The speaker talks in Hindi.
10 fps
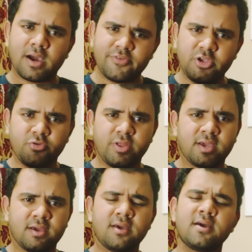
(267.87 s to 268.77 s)
काफ़ी
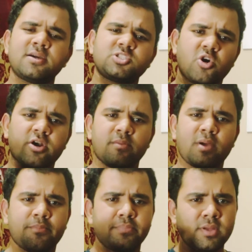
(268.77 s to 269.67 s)
यूनिक है शॉर्ट
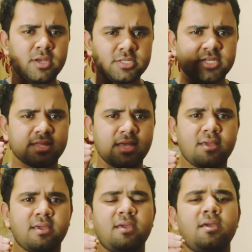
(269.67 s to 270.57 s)
टर्म में आप
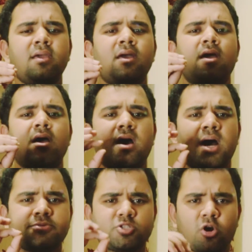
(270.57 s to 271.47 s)
चाहते हैं कि
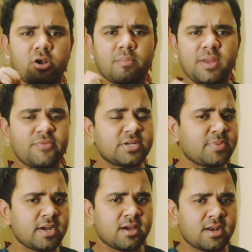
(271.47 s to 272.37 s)
आप शॉर्ट टर्म
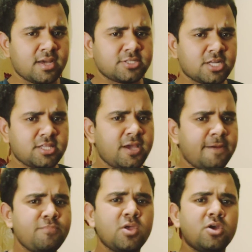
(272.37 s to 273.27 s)
इन्वेस्टमेंट करना चाहते
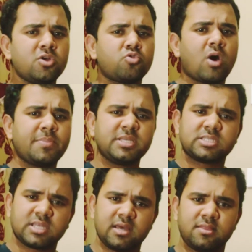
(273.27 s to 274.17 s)
हैं तो आप
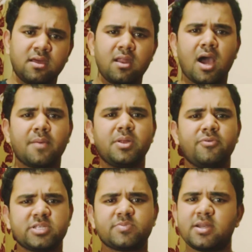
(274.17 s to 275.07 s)
इसके अंदर आप
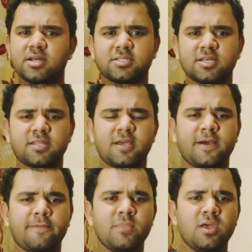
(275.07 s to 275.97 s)
इन्वेस्टमेंट कर सकते
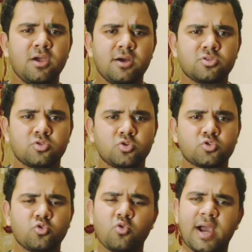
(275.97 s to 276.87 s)
हैं तो
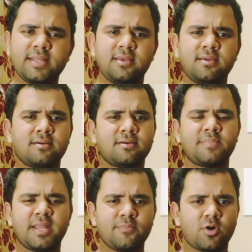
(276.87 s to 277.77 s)
दोस्तों आई थिंक
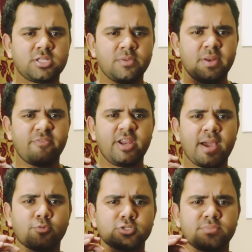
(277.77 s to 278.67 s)
मैंने बहुत ही
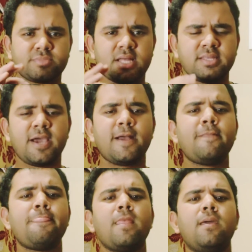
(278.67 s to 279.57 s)
ब्रीफली आपको समझा दिया है